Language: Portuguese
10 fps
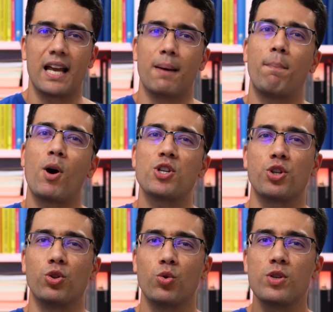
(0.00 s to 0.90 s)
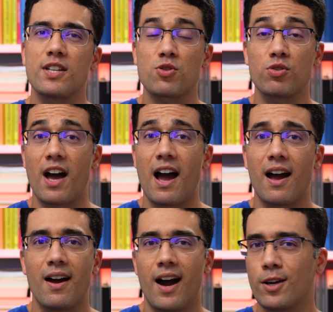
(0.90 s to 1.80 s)
Ela pode nos
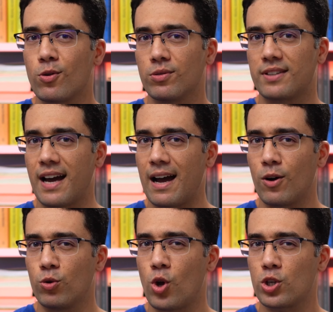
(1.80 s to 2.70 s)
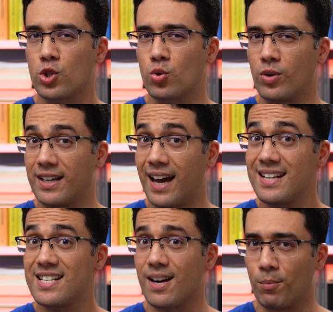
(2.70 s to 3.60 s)
ajudar a encontrar o nosso
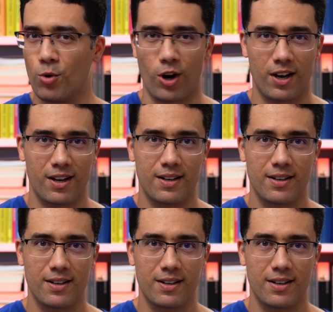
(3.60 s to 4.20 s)
grande amor.